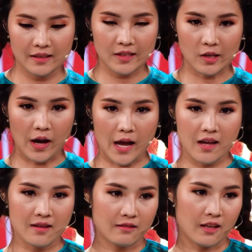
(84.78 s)

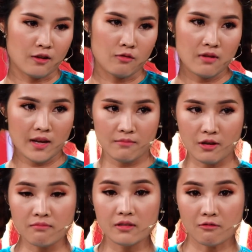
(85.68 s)
Dạ thì nói em
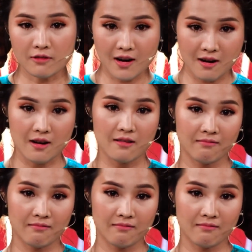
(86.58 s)
giống con trưa.